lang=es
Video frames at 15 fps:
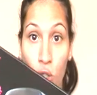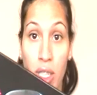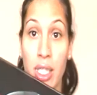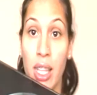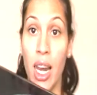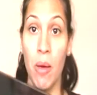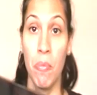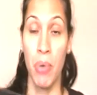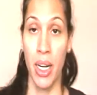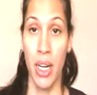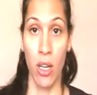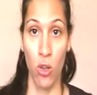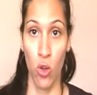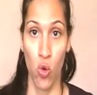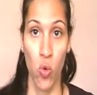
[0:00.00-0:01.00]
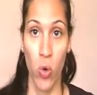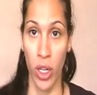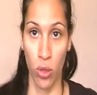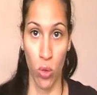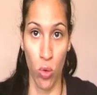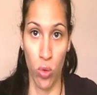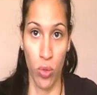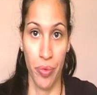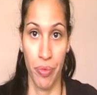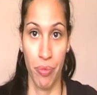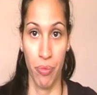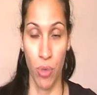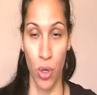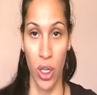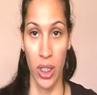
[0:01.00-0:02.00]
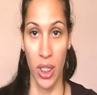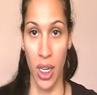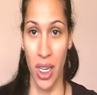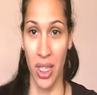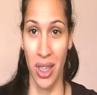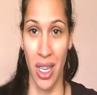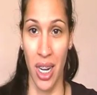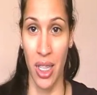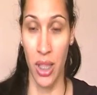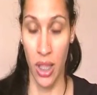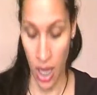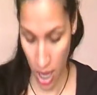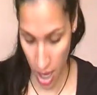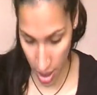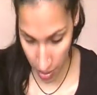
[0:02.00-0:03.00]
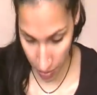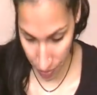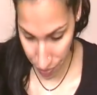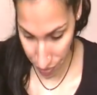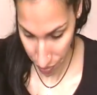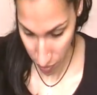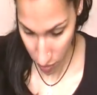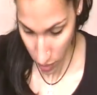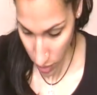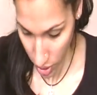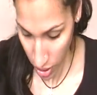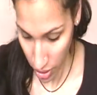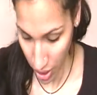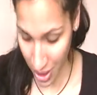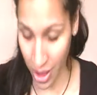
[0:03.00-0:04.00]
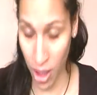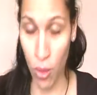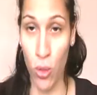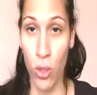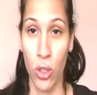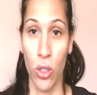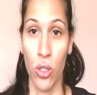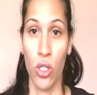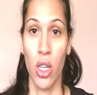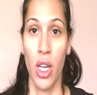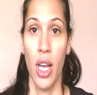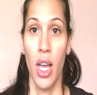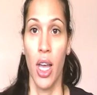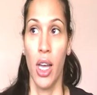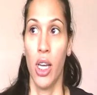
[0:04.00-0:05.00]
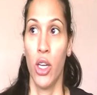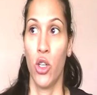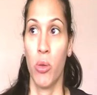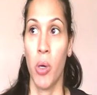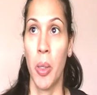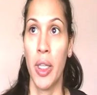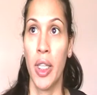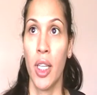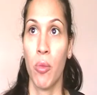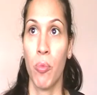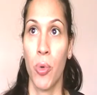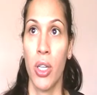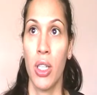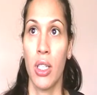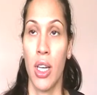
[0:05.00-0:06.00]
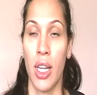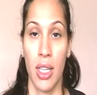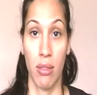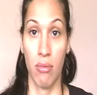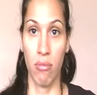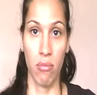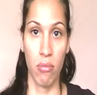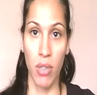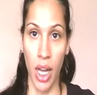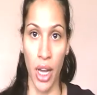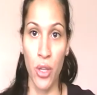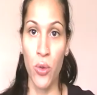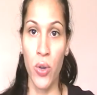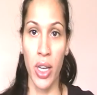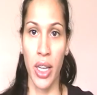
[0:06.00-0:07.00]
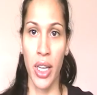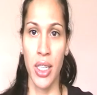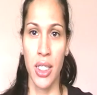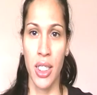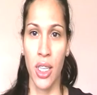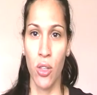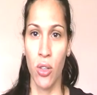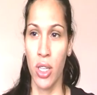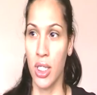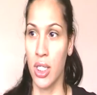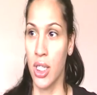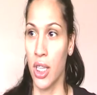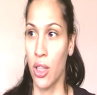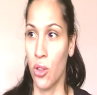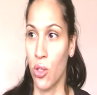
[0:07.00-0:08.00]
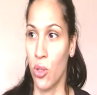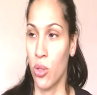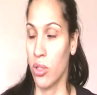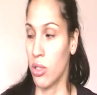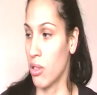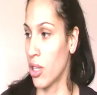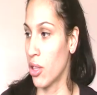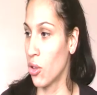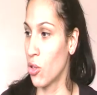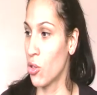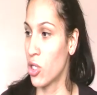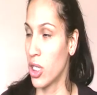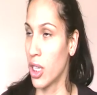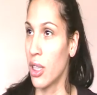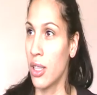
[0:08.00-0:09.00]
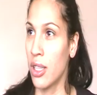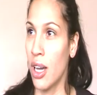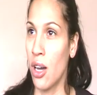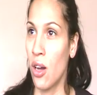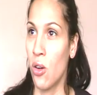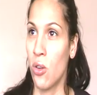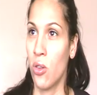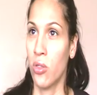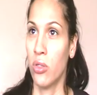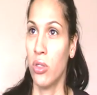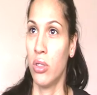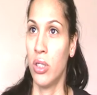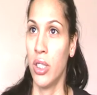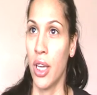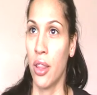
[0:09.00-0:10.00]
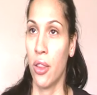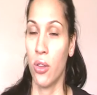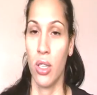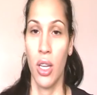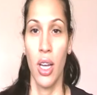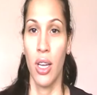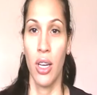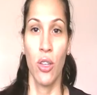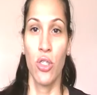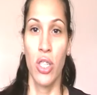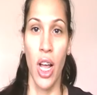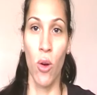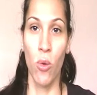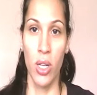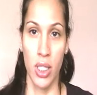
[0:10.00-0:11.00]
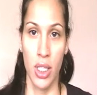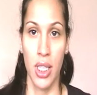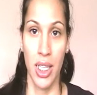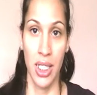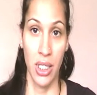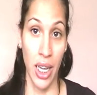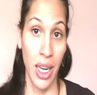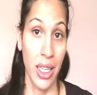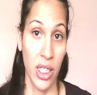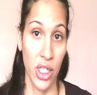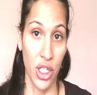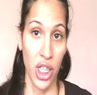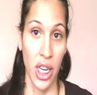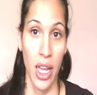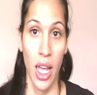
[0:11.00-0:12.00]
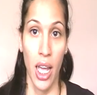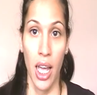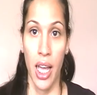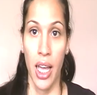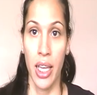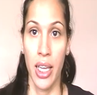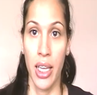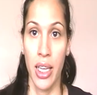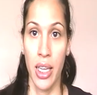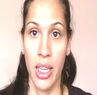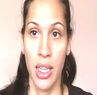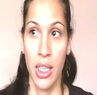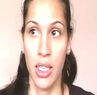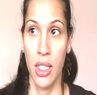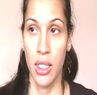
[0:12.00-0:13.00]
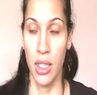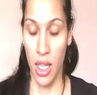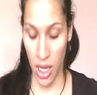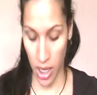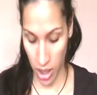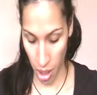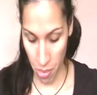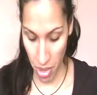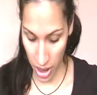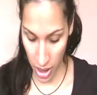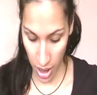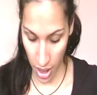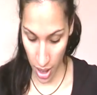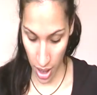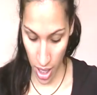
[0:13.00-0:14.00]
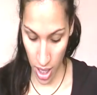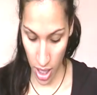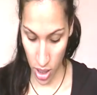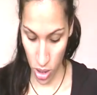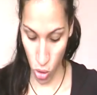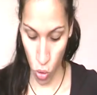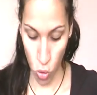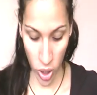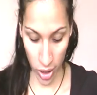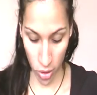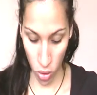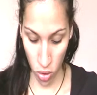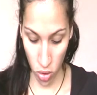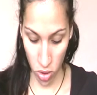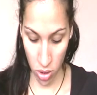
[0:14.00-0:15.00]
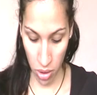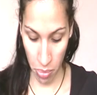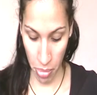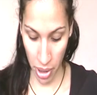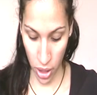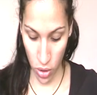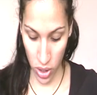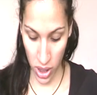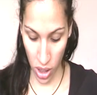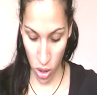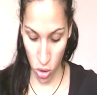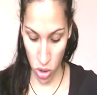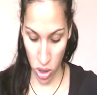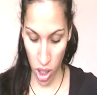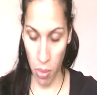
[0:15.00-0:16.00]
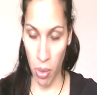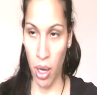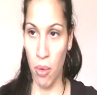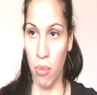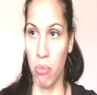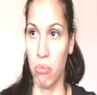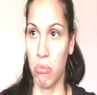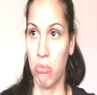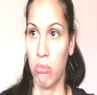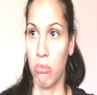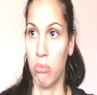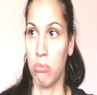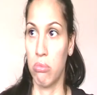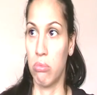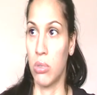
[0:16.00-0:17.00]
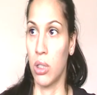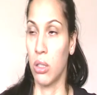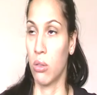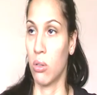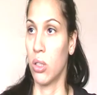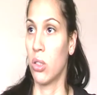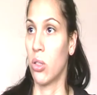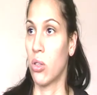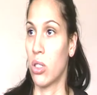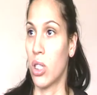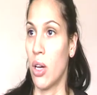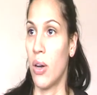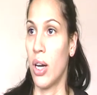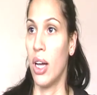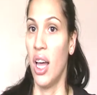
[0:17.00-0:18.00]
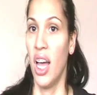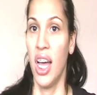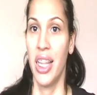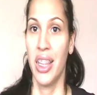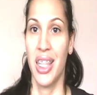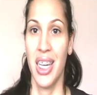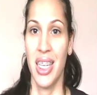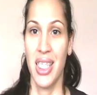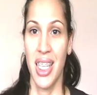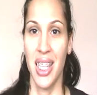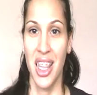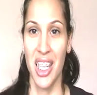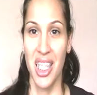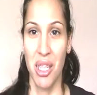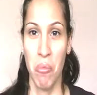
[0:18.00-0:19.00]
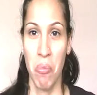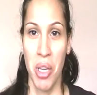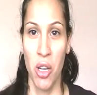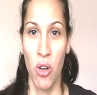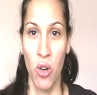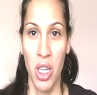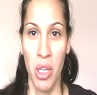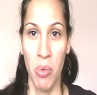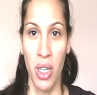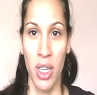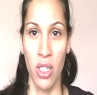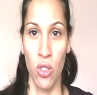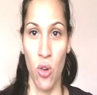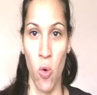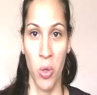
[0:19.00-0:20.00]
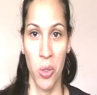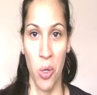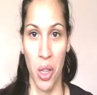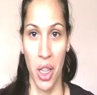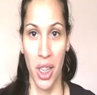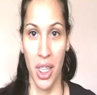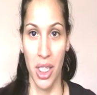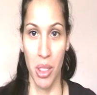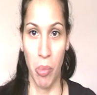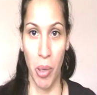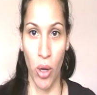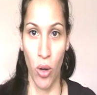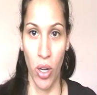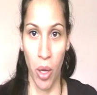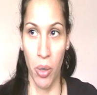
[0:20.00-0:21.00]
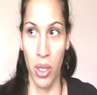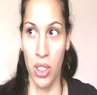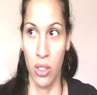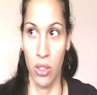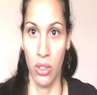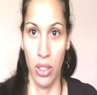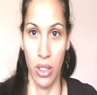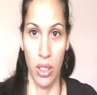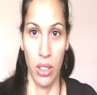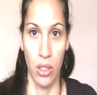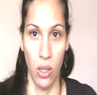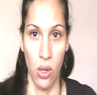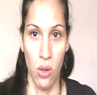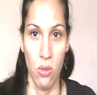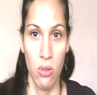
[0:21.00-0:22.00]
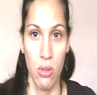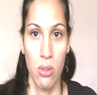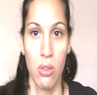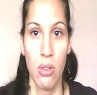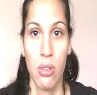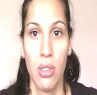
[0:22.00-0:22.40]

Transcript: con esta lámpara lo cura todo, porque tiene 30, 30 voltios. Normalmente pues, hay una que es creo que es 180 o 10, no sé, algo así de Gelish Y, y también dice que lo cura todo, pero esa costaba... Eh, ¿Cuánto costaba? 300 y pico libras o 400 y pico libras. digo, eh, no,